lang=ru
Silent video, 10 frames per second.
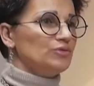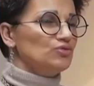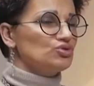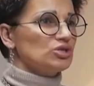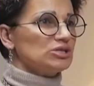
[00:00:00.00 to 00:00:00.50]

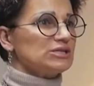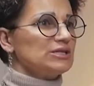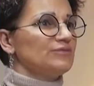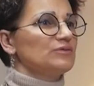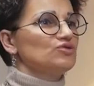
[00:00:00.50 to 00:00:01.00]
подвижной
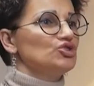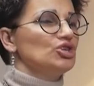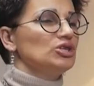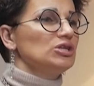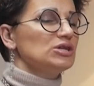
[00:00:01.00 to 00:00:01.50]
состав там, в
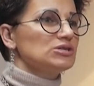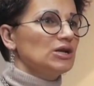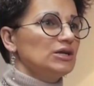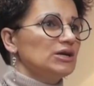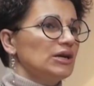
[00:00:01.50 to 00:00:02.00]
течение
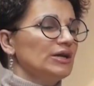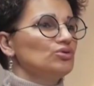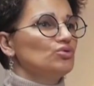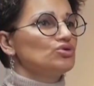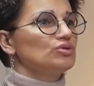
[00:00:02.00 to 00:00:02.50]
нескольких лет
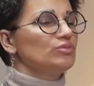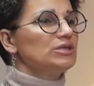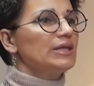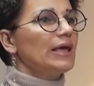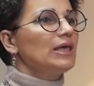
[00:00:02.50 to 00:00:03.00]
должен
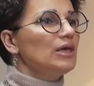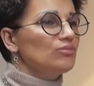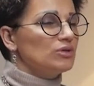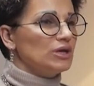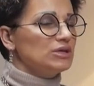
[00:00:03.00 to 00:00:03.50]
быть
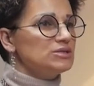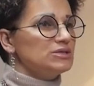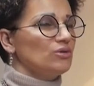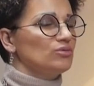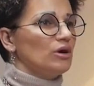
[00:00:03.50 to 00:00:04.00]
таким-то. Эти
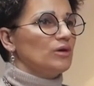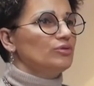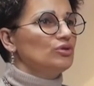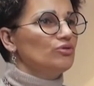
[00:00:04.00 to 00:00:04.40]
как бы, Нет,